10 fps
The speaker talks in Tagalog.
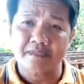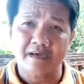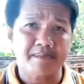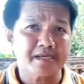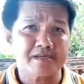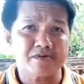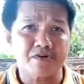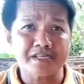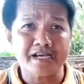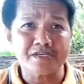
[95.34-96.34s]
Abay,
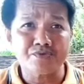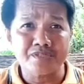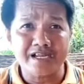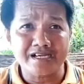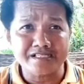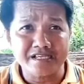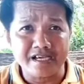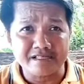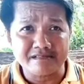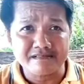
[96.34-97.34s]
konting ayuda lang
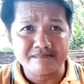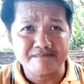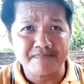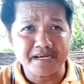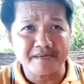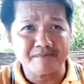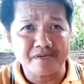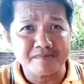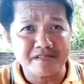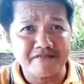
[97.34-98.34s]
dyan.
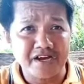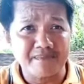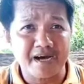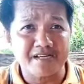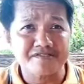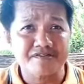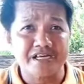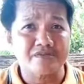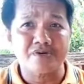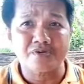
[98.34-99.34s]
Pakimkim na
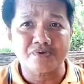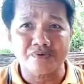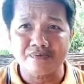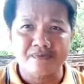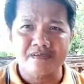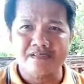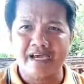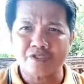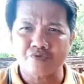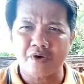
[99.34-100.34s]
500 or kung
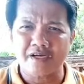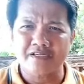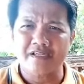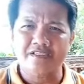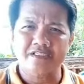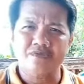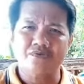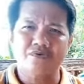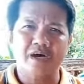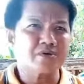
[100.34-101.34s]
kahit 200 lang
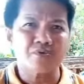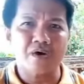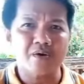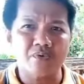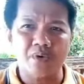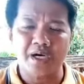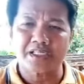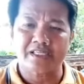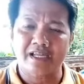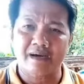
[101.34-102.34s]
siguro, ay kuhang-kuha
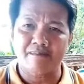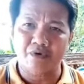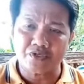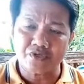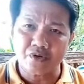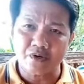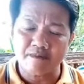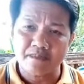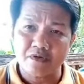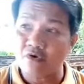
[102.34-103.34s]
na nila ang boto.
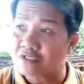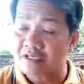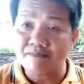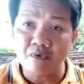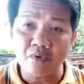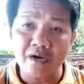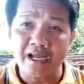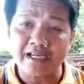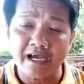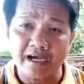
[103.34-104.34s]
Konting
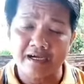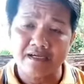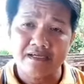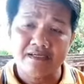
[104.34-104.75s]
bungkal lang.